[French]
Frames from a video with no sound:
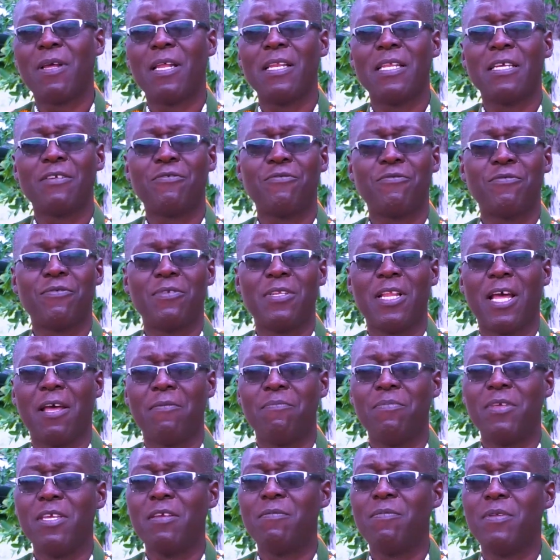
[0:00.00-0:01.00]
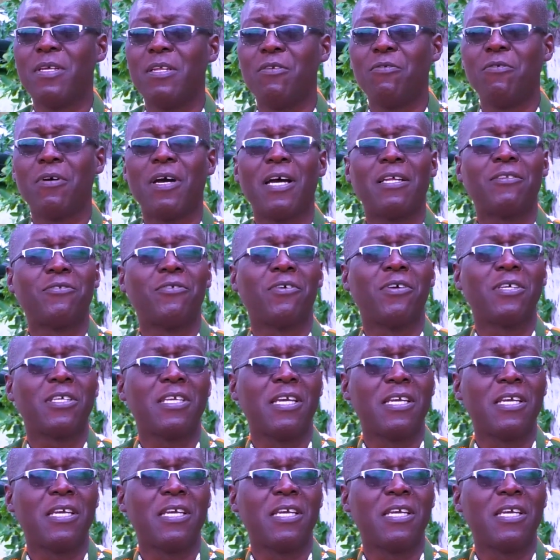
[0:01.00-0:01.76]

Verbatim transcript: la lecture de la Bible et l'orateur